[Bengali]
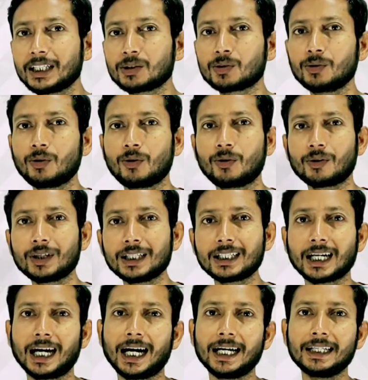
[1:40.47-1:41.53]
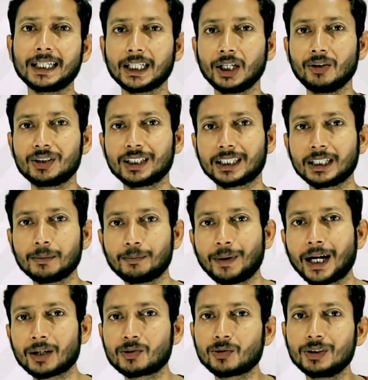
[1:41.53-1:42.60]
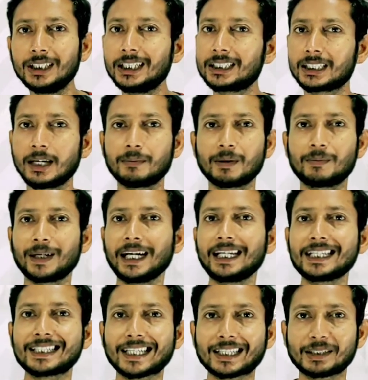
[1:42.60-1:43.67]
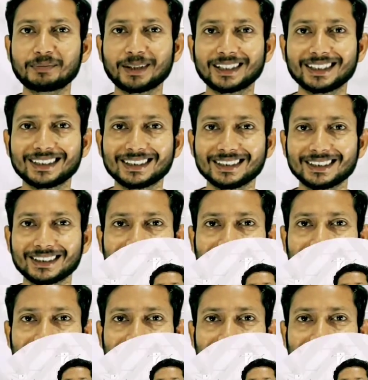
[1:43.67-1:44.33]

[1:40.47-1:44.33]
ব্রাইটনেসও অনেক হাই রাখা হয়েছে এখানে বারোশো নিটস আমরা ব্রাইটনেস দেখতে পারি